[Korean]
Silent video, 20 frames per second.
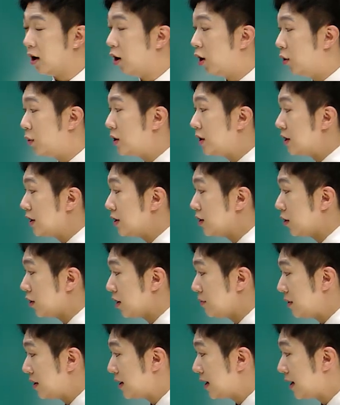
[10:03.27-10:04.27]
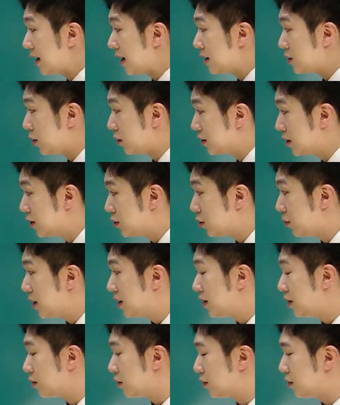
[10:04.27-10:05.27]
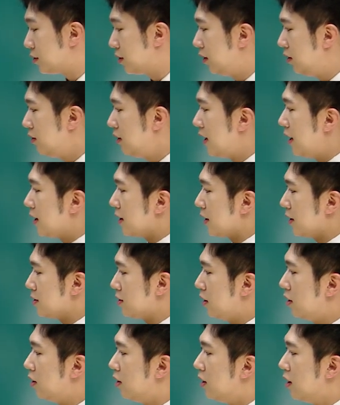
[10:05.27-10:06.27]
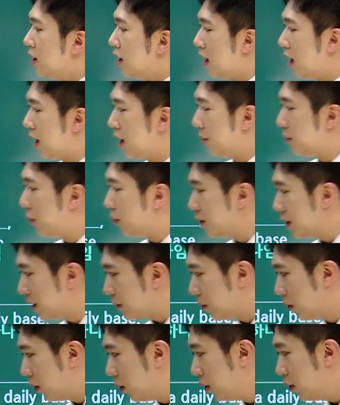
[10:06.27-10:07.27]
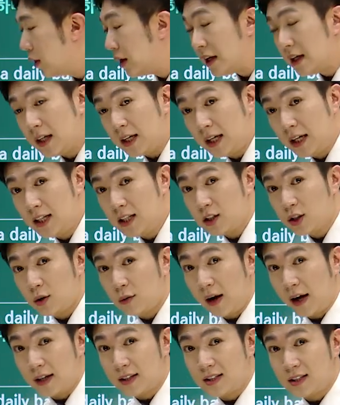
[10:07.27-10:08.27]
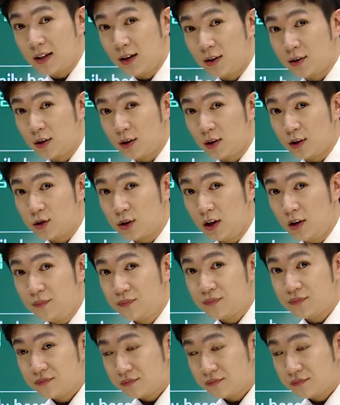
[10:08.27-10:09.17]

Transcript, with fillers: 어휘들은 여기 밑에다가 정리를 좀 해드렸거든요. 그래서 보내고, interact, 어떤 거죠?